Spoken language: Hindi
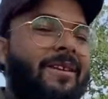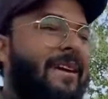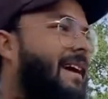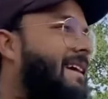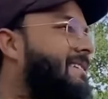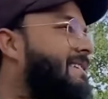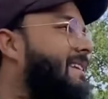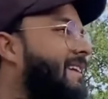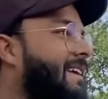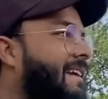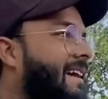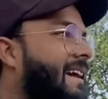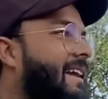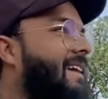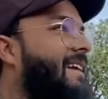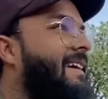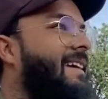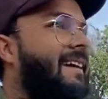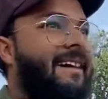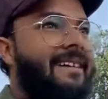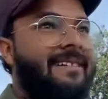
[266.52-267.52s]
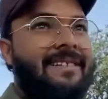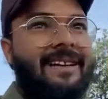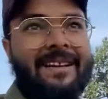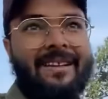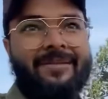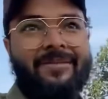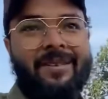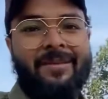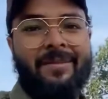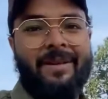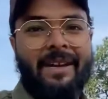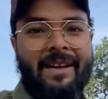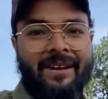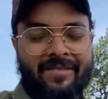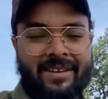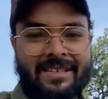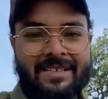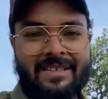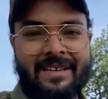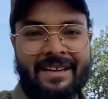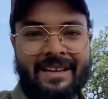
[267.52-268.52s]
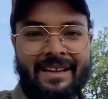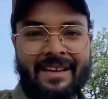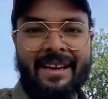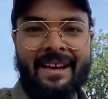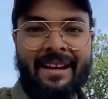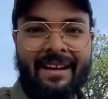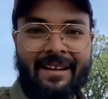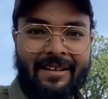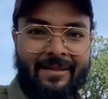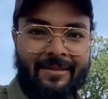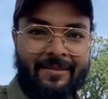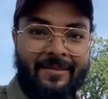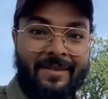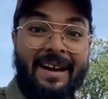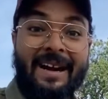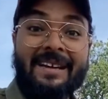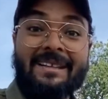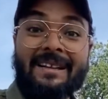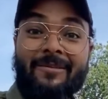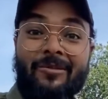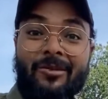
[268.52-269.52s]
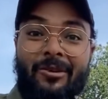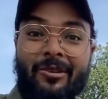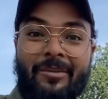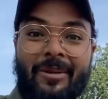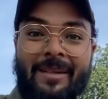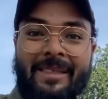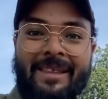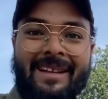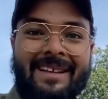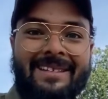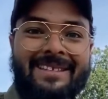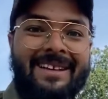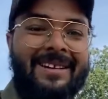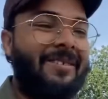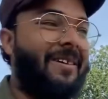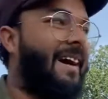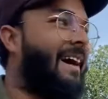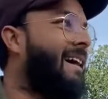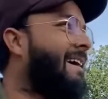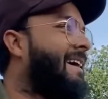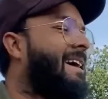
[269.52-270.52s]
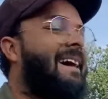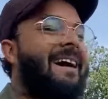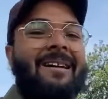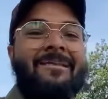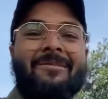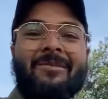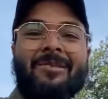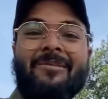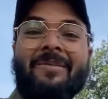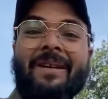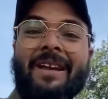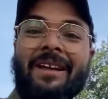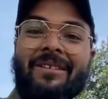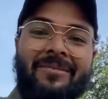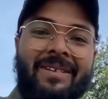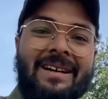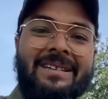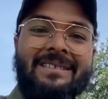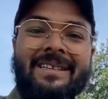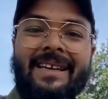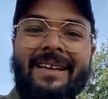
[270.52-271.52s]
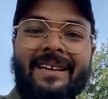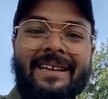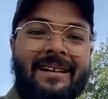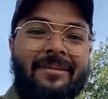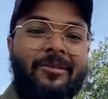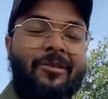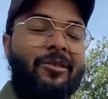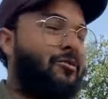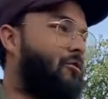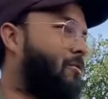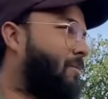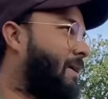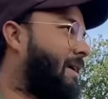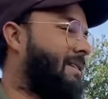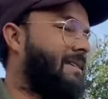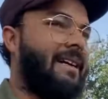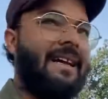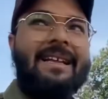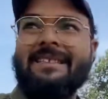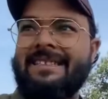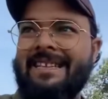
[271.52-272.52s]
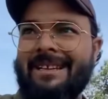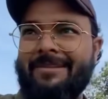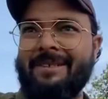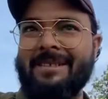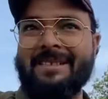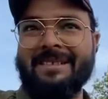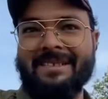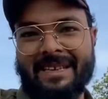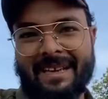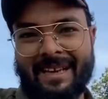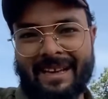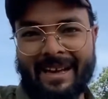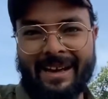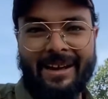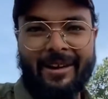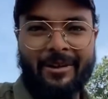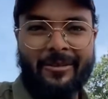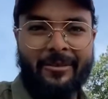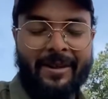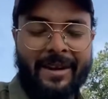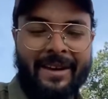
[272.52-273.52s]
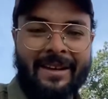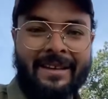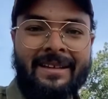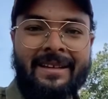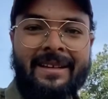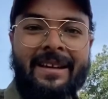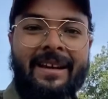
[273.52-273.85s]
यहाँ से निकल रहे हैं घर जा रहे हैं फिर ब्रेकफास्ट करेंगे और गाइज आप लोग को बताना चाहूंगा हम लोग ब्रेकफास्ट नहीं किया हम लोग सुबह साढ़े बजे से ही लगे हुए हैं